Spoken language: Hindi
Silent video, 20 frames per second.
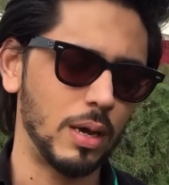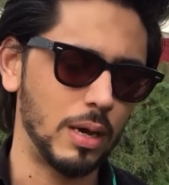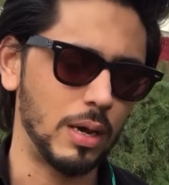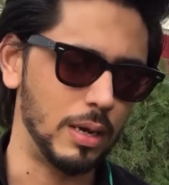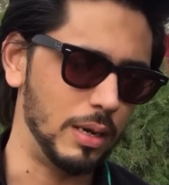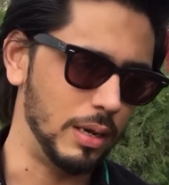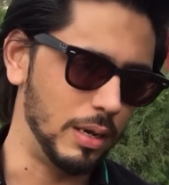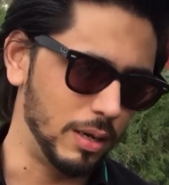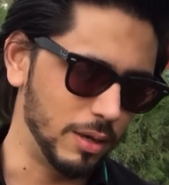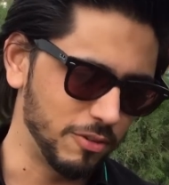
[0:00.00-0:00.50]

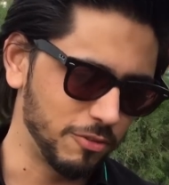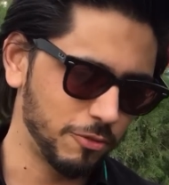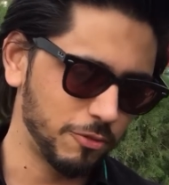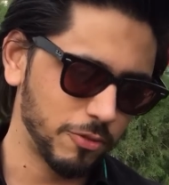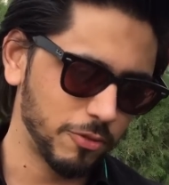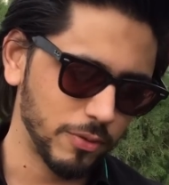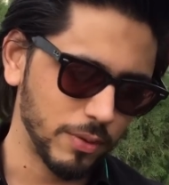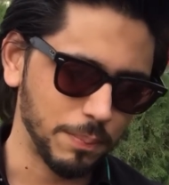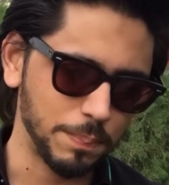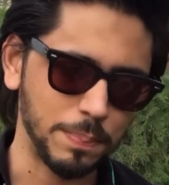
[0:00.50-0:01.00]
आई लव
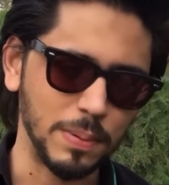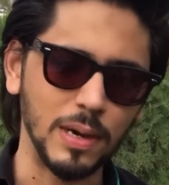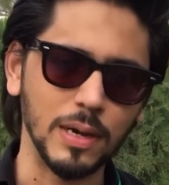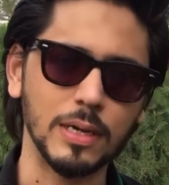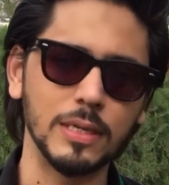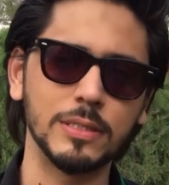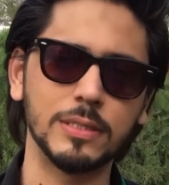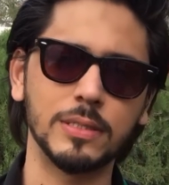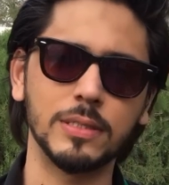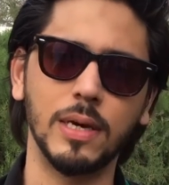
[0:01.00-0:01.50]

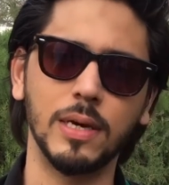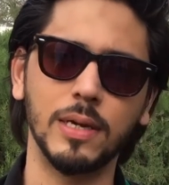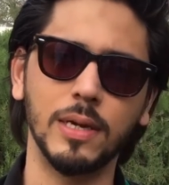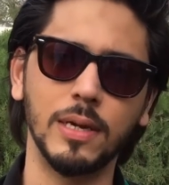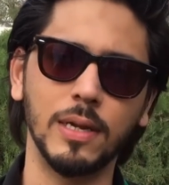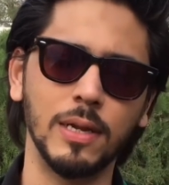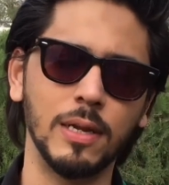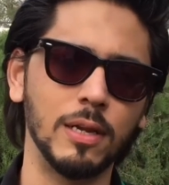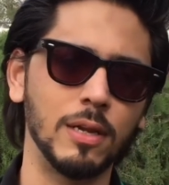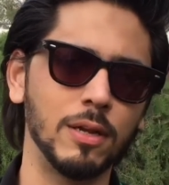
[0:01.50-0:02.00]
पाकिस्तान
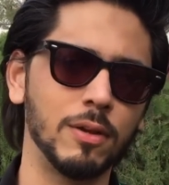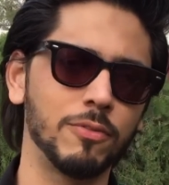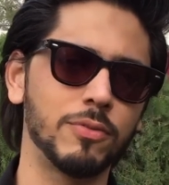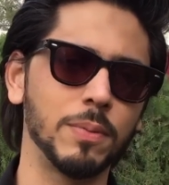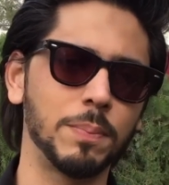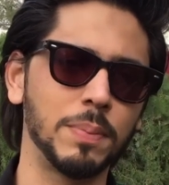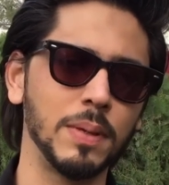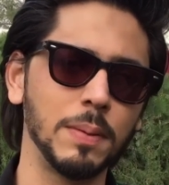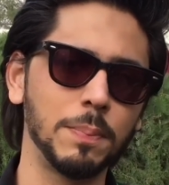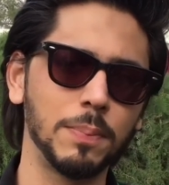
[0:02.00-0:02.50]
एंड आई लव
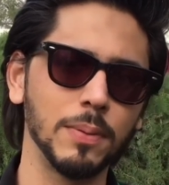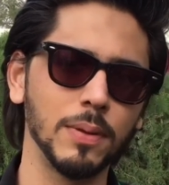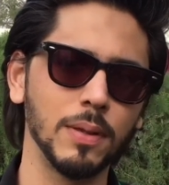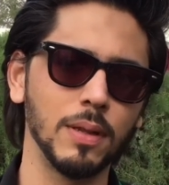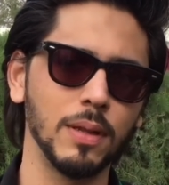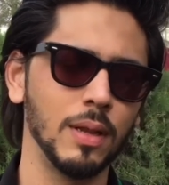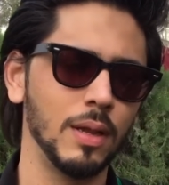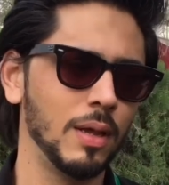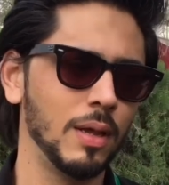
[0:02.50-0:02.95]
द पीपल